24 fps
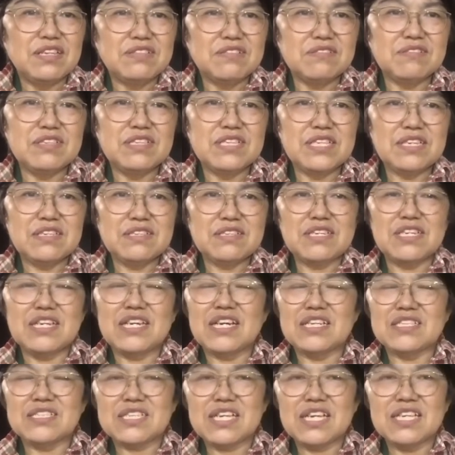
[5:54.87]
それでね気
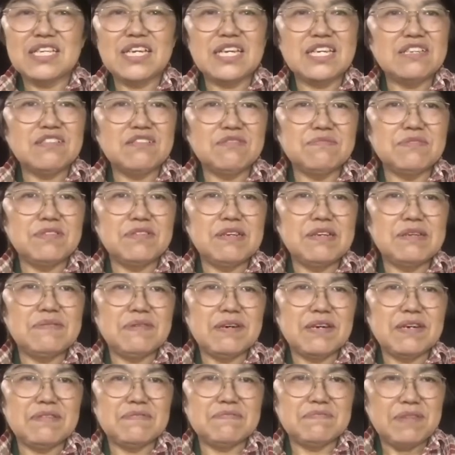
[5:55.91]
が付かない人もいれ
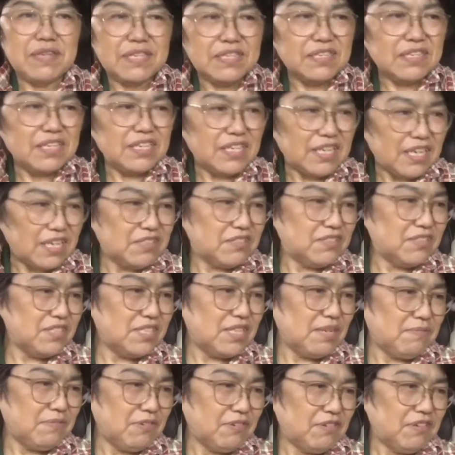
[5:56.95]
ばパッて気が付い
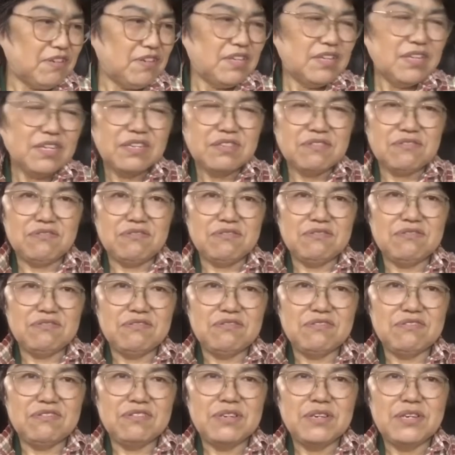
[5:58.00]
ても
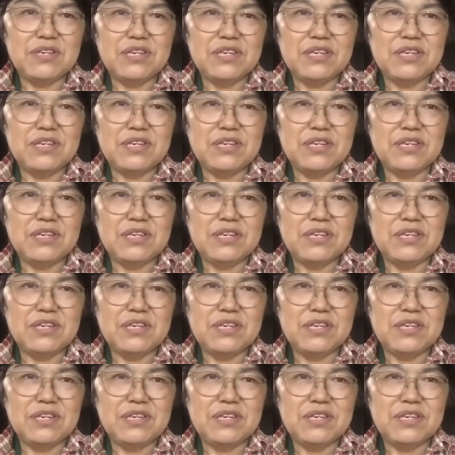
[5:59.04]
こう